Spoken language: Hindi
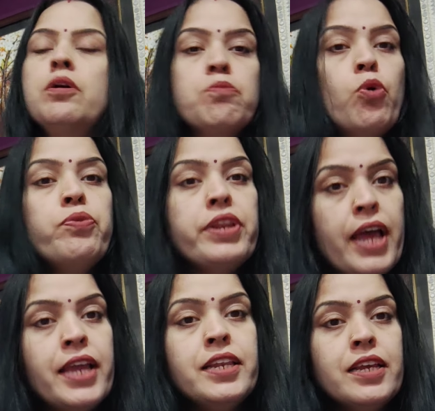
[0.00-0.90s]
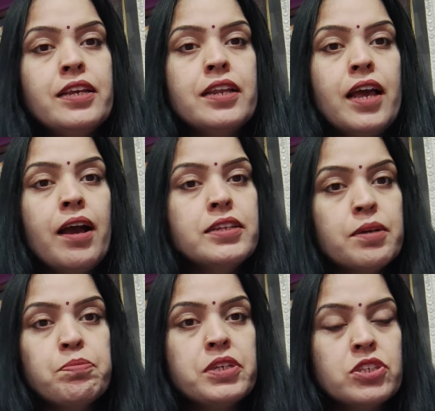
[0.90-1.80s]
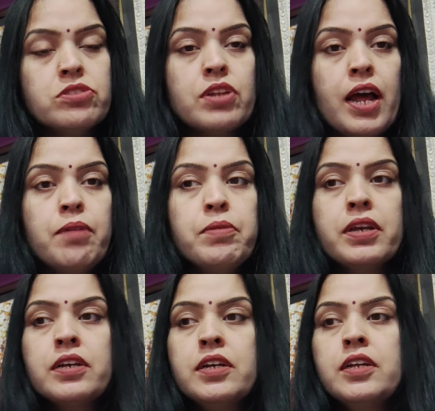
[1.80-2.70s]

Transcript: वो भी रह ही रही है ना आज अपने ससुराल में